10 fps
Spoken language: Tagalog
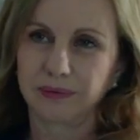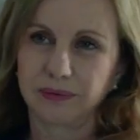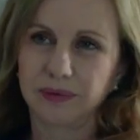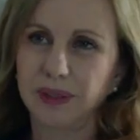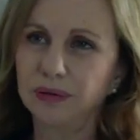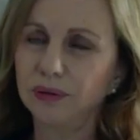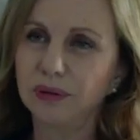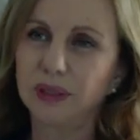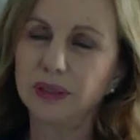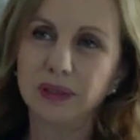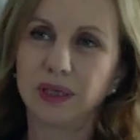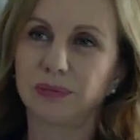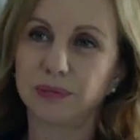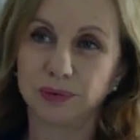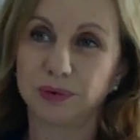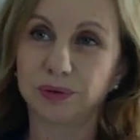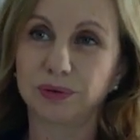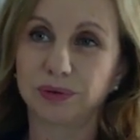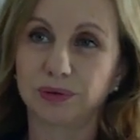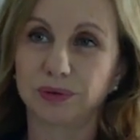Ikaw ang babaeng laging
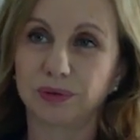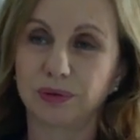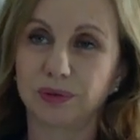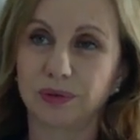naiipit sa gitna.